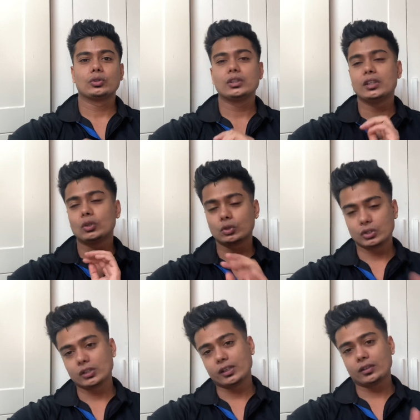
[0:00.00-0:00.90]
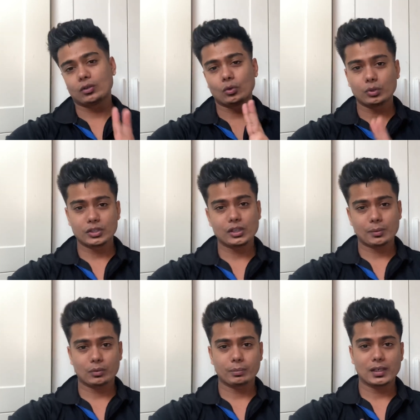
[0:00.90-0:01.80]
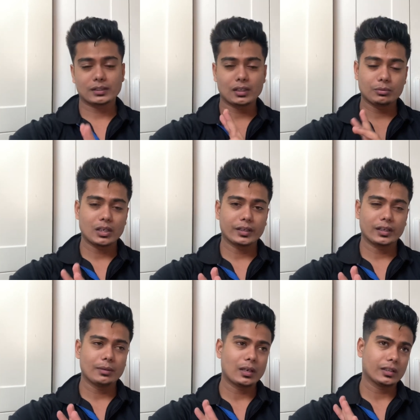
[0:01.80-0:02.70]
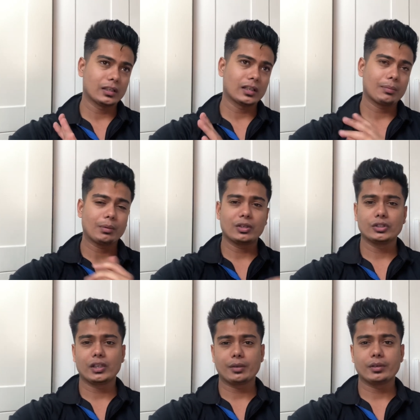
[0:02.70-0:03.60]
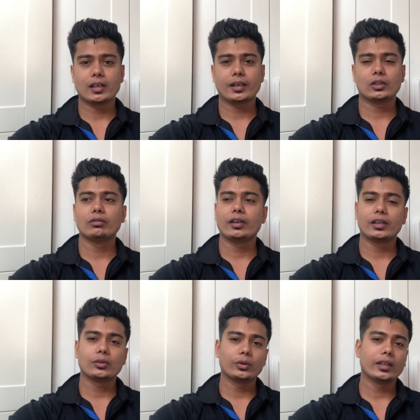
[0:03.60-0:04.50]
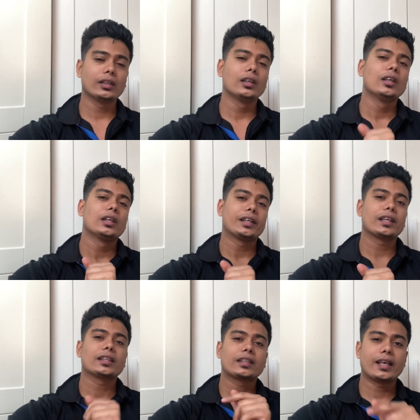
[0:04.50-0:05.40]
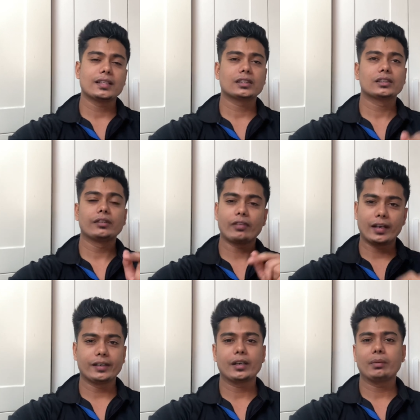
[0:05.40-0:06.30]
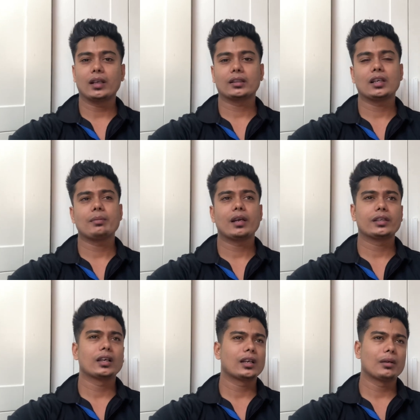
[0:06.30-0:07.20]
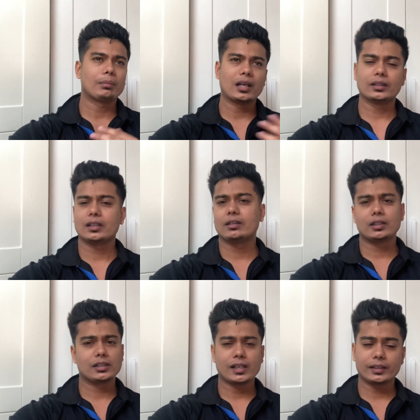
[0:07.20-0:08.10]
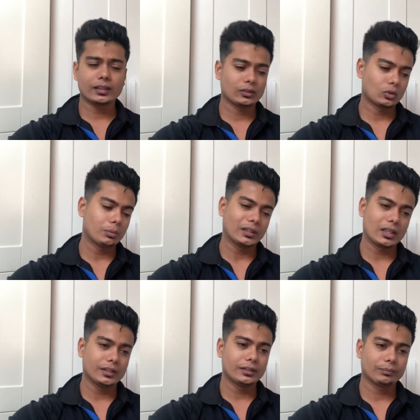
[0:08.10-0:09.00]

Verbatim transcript: ये दो चीज़ें होनी चाहिए आपके पास क्लब जाने के लिए बाकी अगर आपके पास जी एन आई कार्ड है तो वेल एंड गुड है ठीक है कैश सिर्फ एंट्री पे लगता है बाकी अगर आप अंदर अंदर जाएंगे तो पता नहीं